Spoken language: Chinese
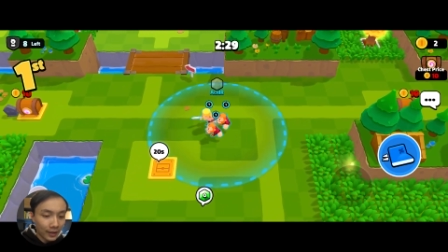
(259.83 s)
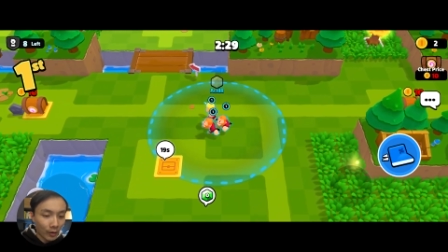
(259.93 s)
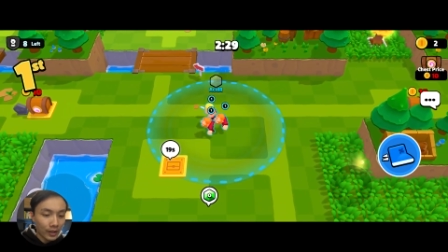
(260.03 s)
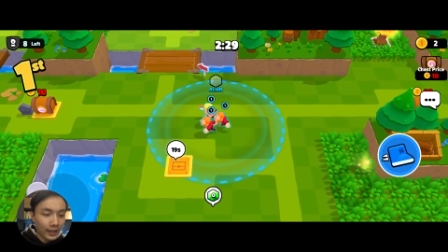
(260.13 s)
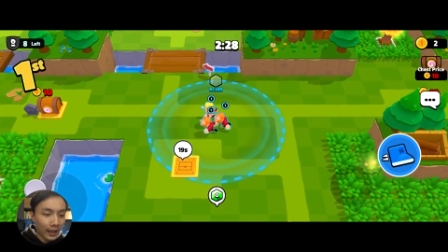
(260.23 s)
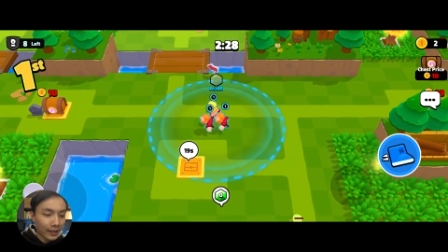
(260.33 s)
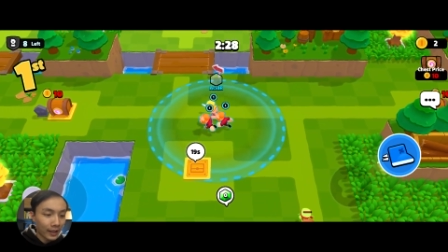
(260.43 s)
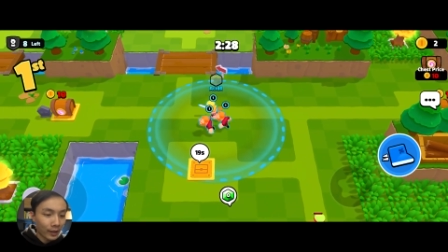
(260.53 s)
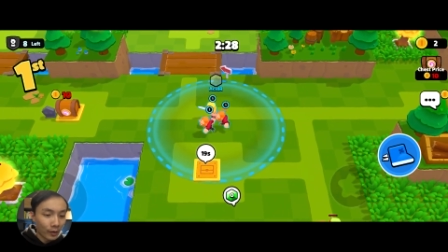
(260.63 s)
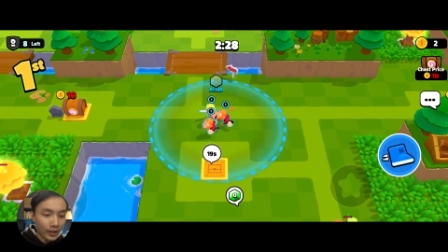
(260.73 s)
角色养
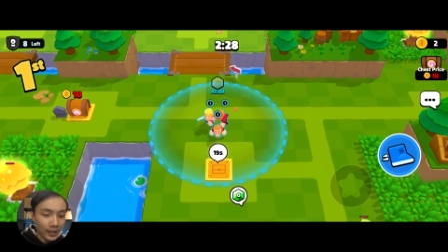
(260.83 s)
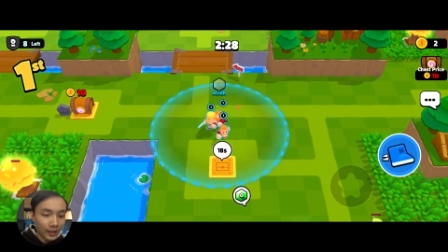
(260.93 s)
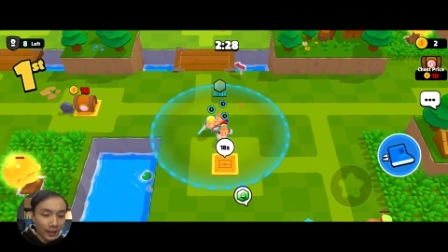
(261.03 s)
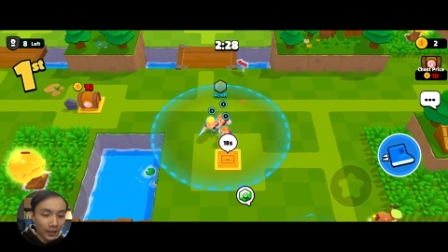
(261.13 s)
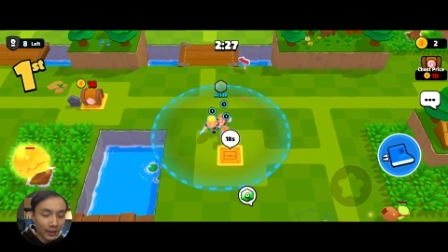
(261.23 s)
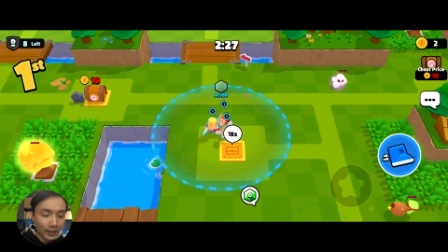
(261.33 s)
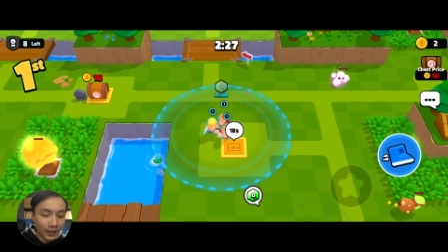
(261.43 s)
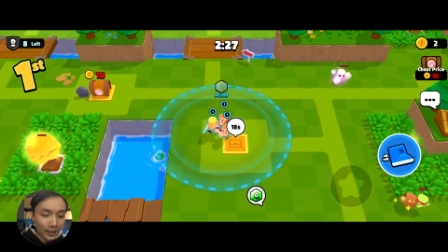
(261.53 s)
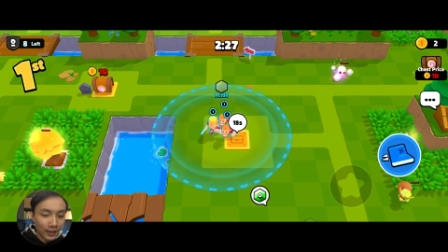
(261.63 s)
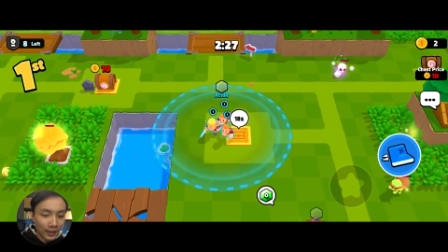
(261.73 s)
成游戏呢，
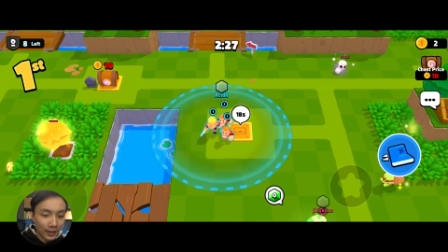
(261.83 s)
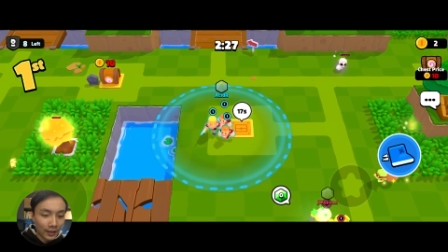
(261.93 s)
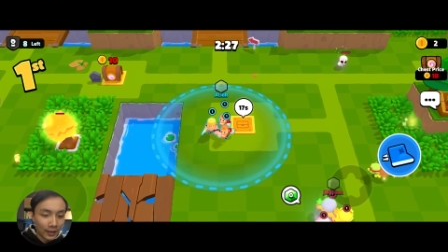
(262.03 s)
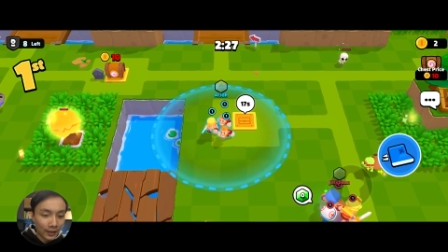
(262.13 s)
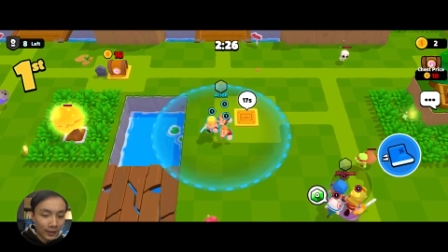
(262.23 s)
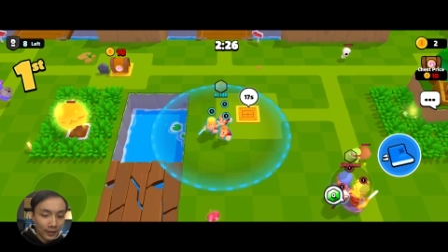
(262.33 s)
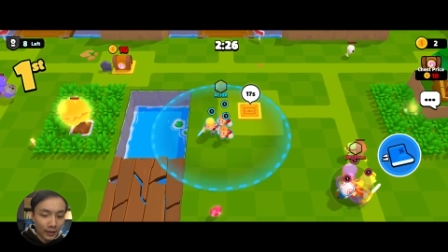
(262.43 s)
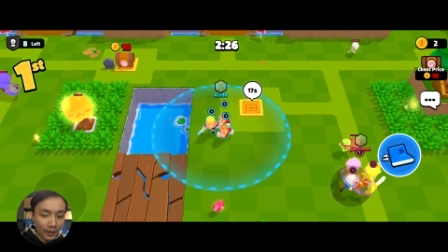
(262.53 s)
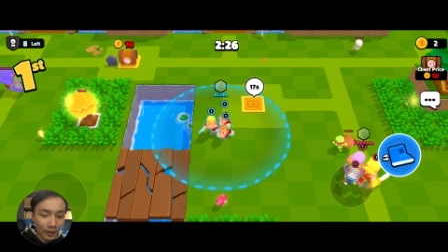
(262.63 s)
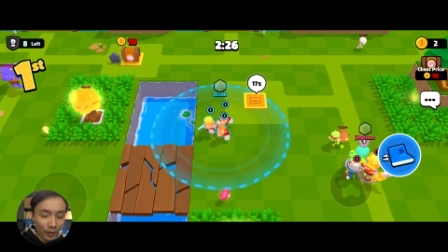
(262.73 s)

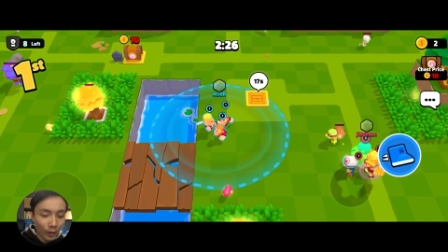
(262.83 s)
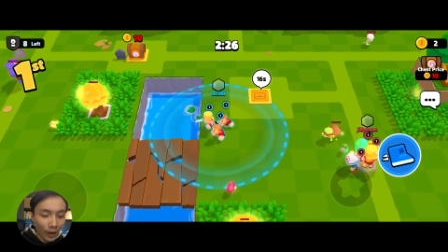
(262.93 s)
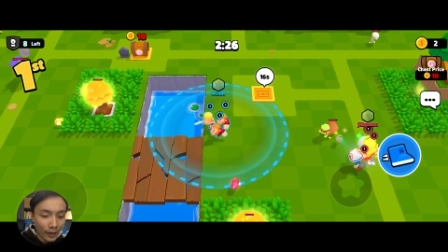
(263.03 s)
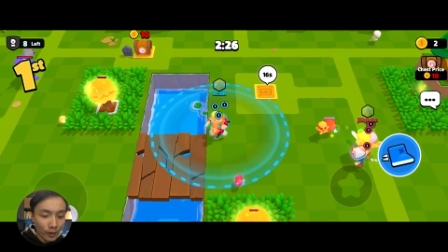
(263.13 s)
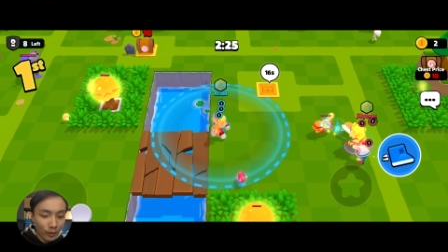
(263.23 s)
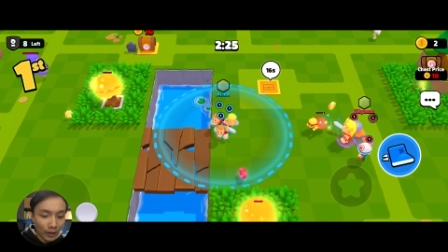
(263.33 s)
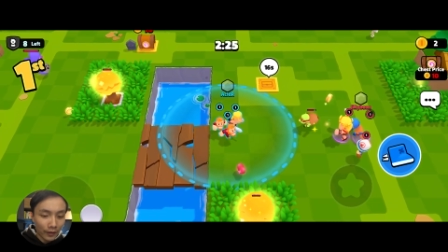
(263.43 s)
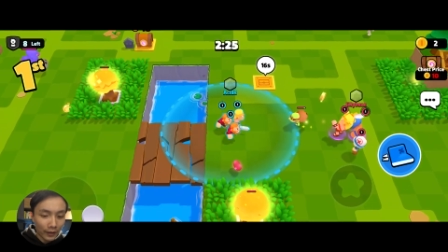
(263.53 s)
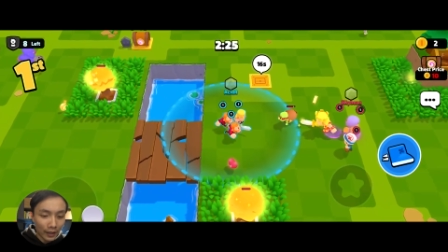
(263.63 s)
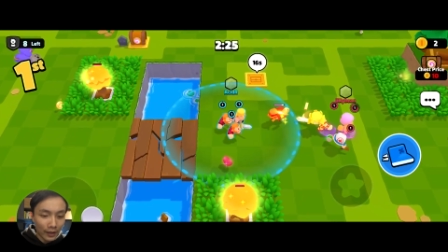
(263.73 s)
快速的
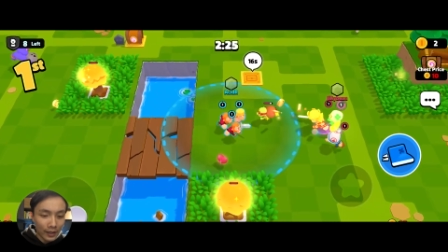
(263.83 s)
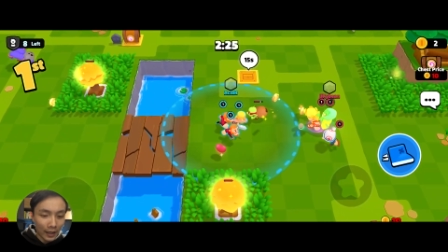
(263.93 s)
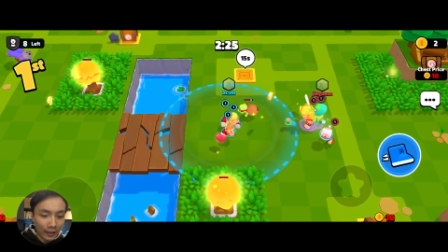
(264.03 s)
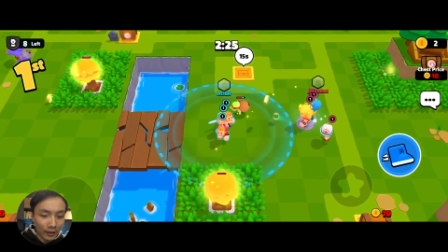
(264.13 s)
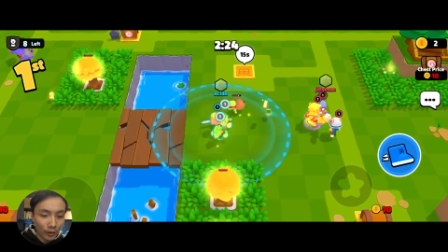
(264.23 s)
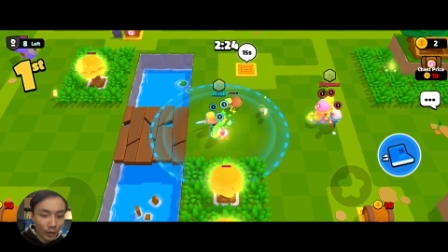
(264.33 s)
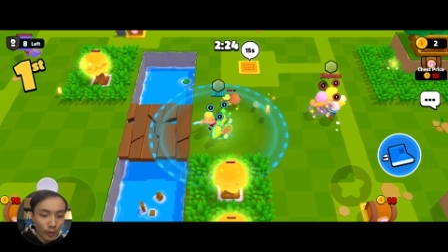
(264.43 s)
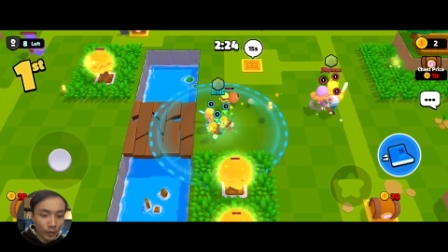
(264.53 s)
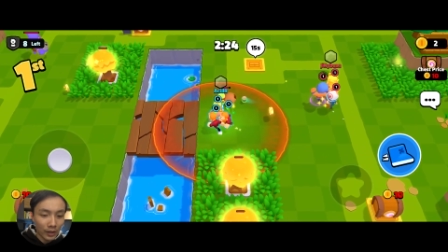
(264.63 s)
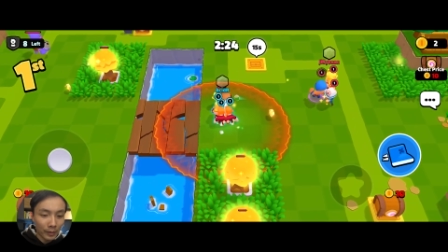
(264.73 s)
放到一场
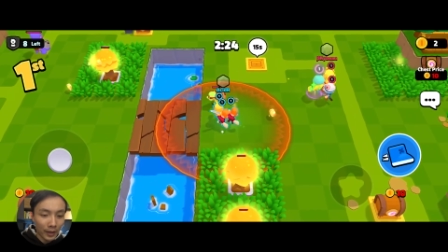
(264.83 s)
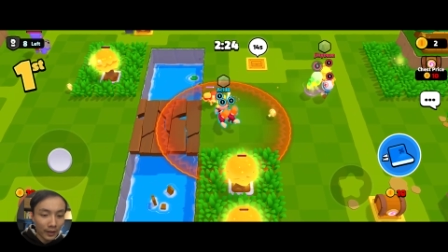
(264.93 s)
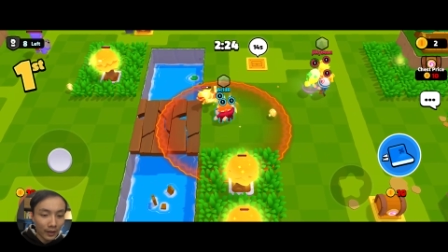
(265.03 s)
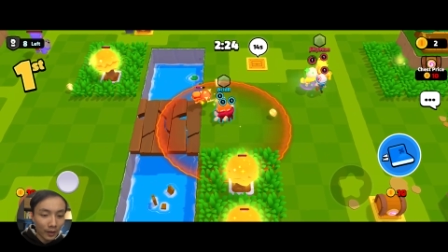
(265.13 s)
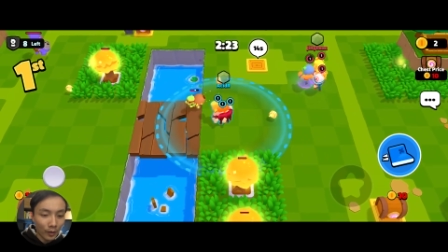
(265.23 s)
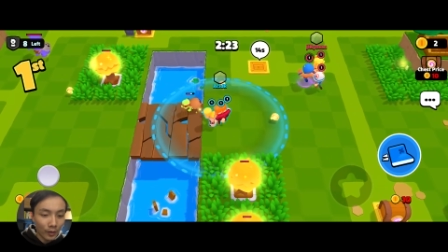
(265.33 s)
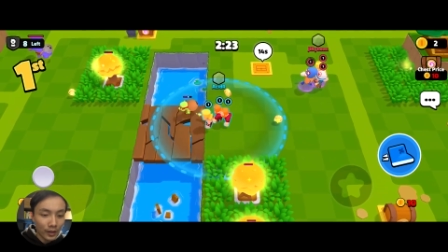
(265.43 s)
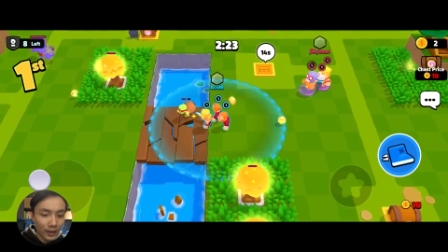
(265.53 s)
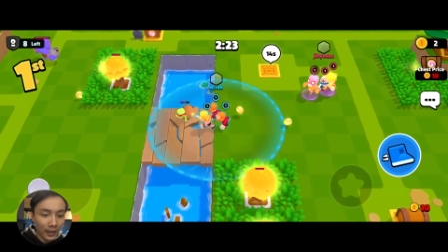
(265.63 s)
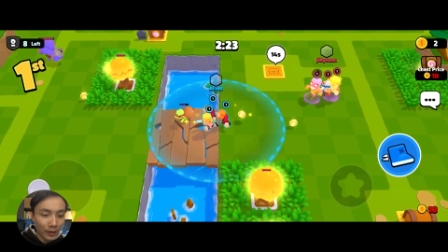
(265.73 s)
对局里面哦，
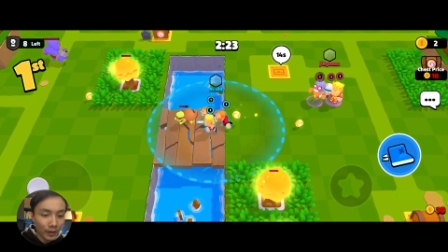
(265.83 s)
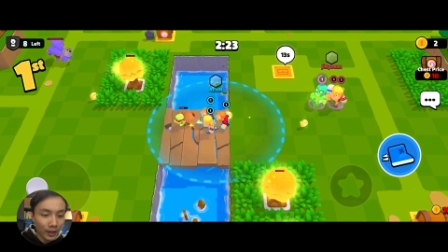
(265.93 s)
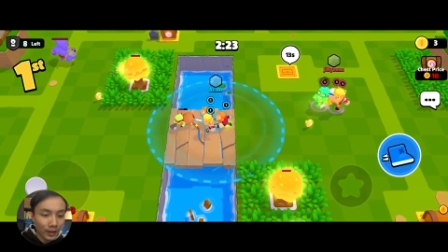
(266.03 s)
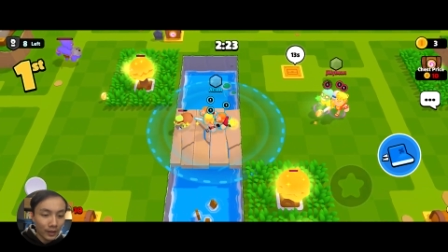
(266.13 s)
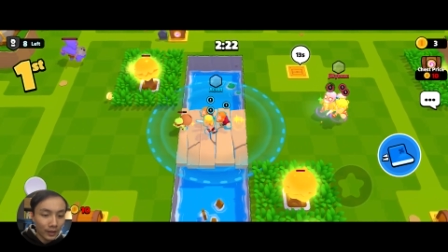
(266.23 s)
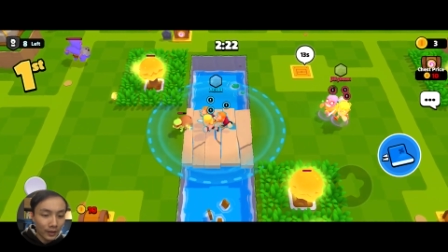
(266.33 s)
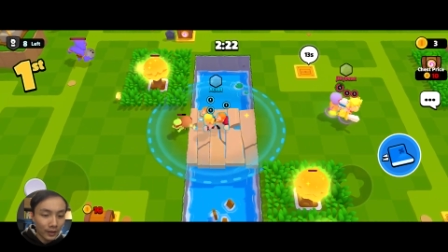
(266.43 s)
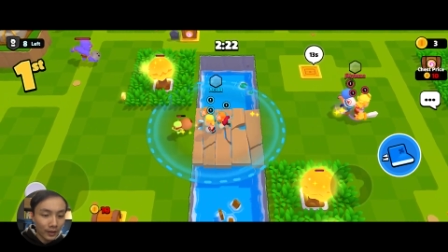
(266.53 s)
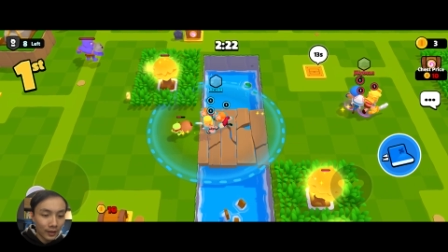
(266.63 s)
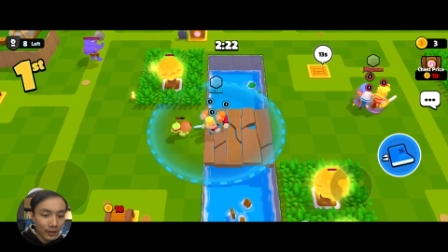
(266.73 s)
这个感觉
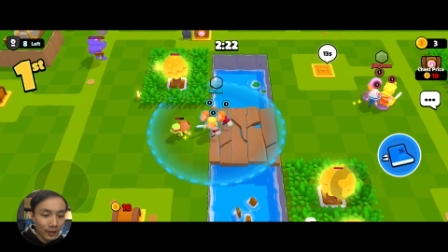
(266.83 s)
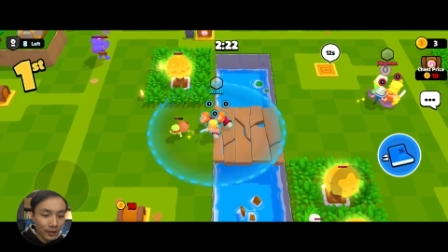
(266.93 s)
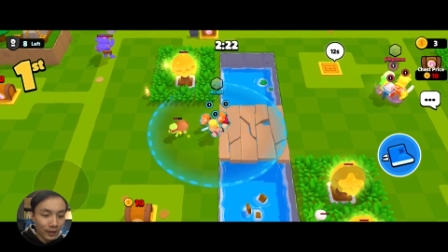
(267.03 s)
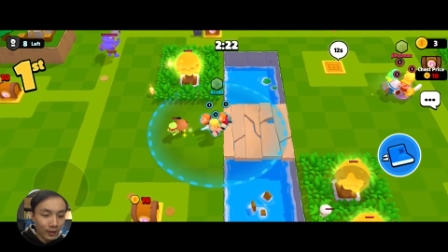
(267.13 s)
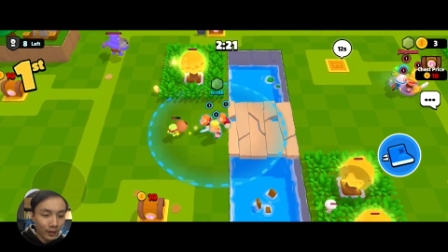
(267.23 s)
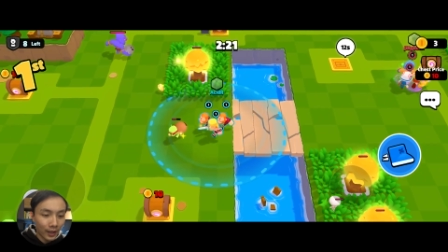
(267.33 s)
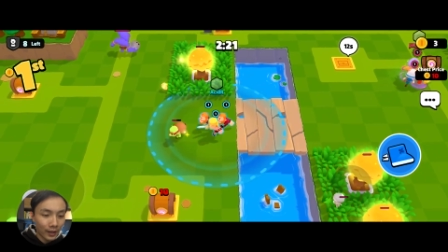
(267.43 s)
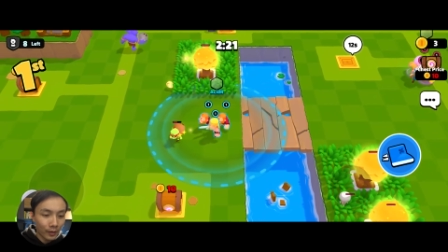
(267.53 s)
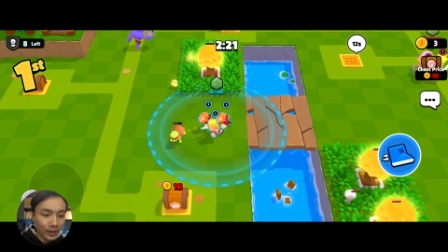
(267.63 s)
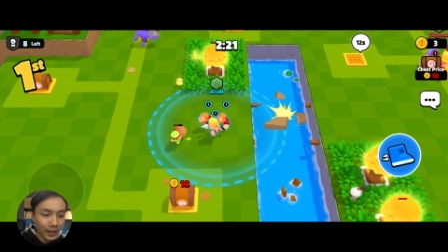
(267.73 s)
会
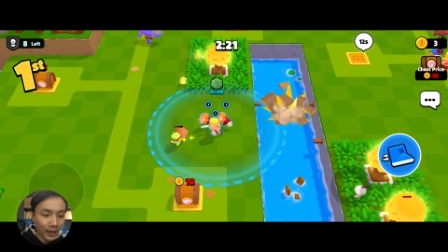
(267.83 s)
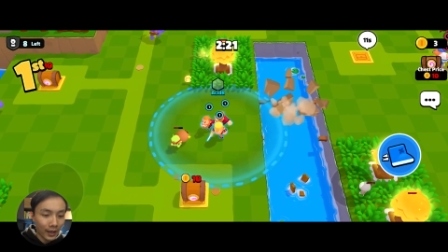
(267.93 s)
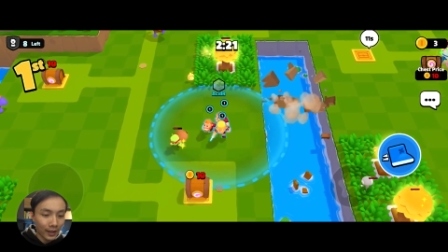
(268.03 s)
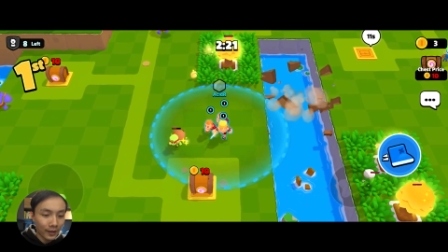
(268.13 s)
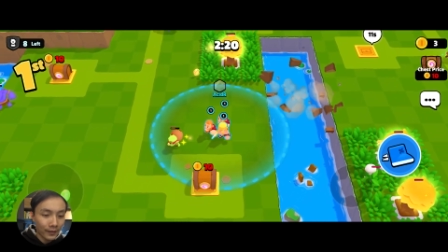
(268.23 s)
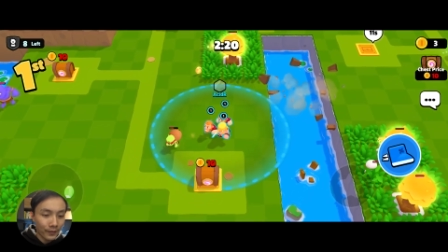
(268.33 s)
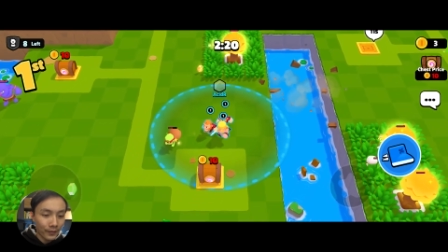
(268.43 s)
很多钱啊！